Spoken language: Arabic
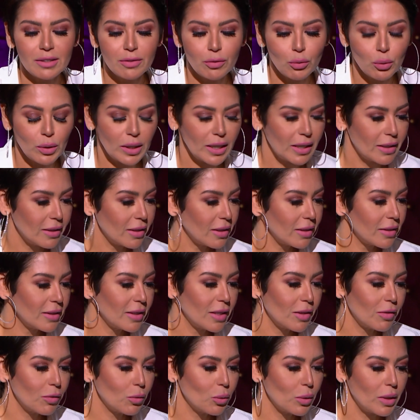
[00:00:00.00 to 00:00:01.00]
فلانه
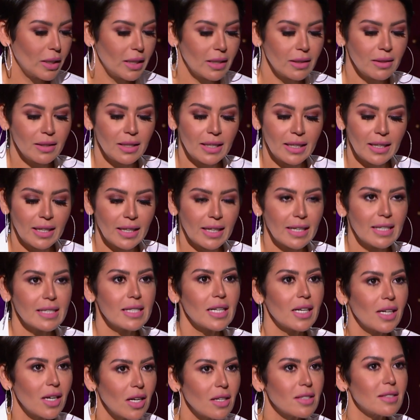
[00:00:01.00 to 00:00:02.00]
ده فلان هنا
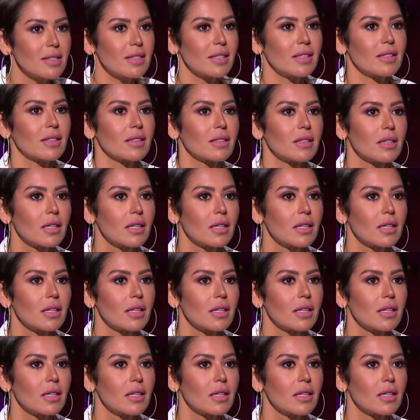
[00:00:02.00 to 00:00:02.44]
كذا كاستنج